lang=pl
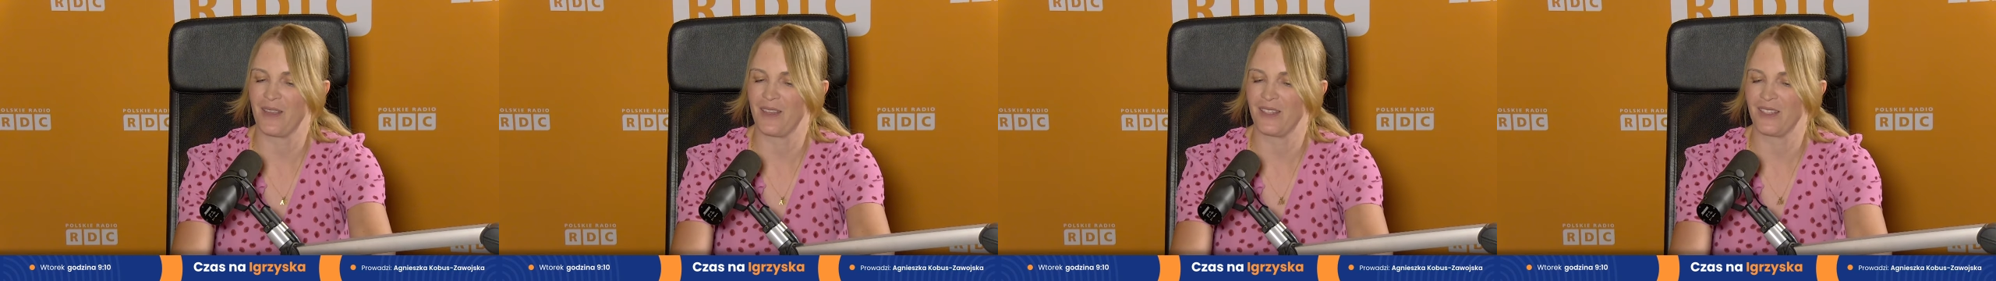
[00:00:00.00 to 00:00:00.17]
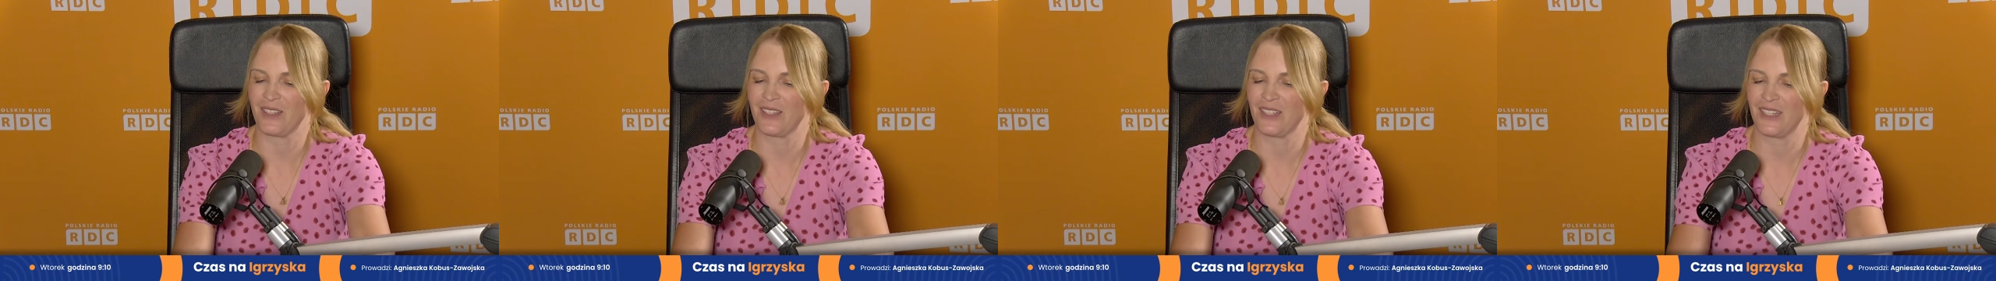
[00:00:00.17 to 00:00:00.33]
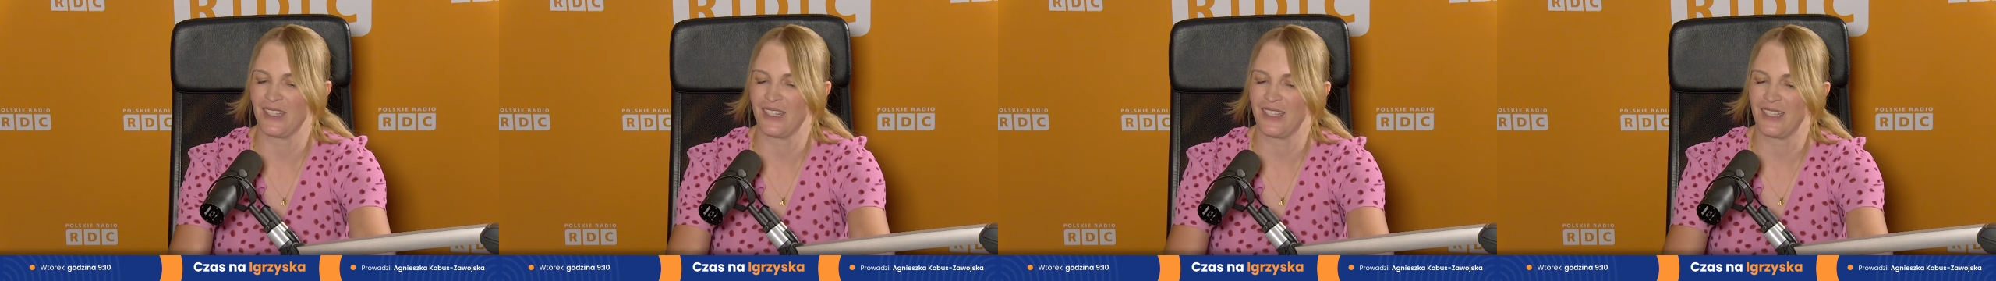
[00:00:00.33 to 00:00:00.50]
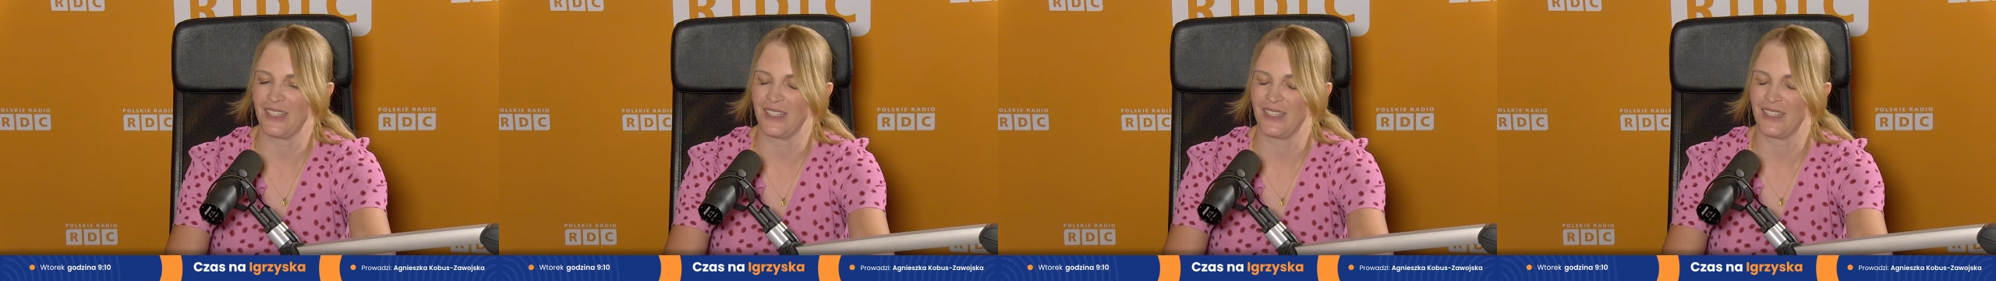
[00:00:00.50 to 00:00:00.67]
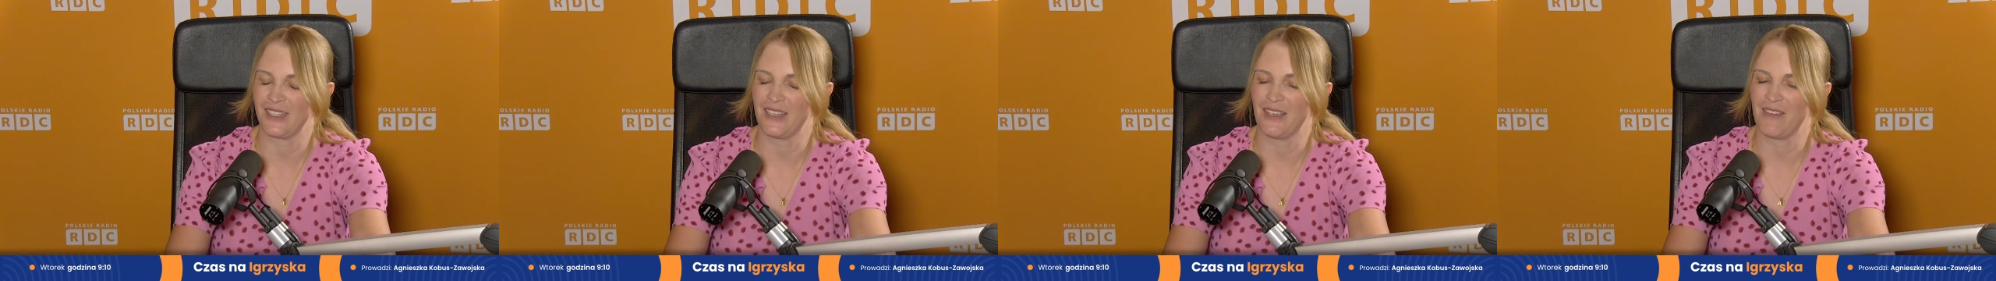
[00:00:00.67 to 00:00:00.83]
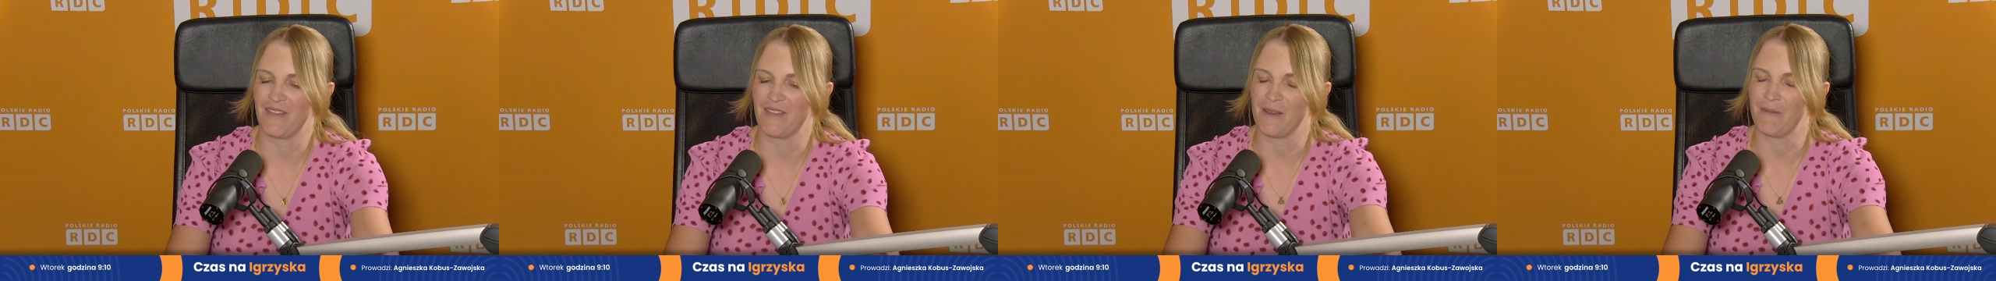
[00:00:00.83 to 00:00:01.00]
czy
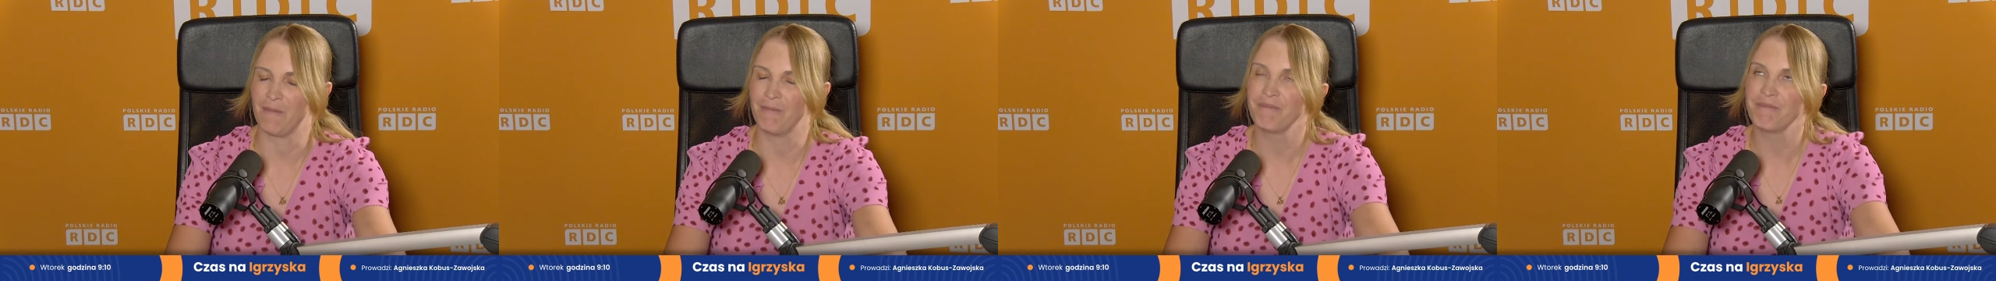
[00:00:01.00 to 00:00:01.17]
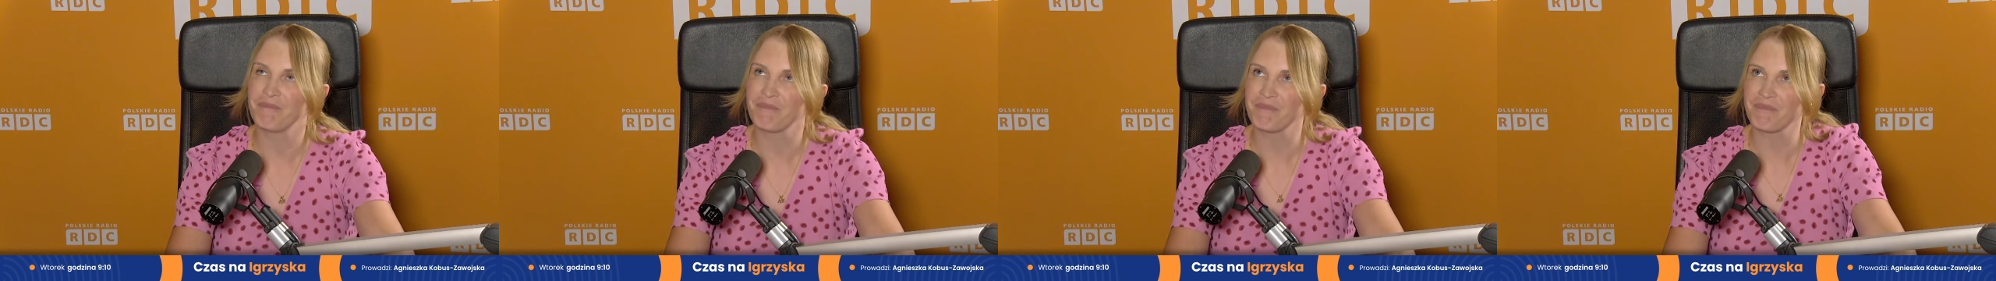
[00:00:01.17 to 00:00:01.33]
nie wiem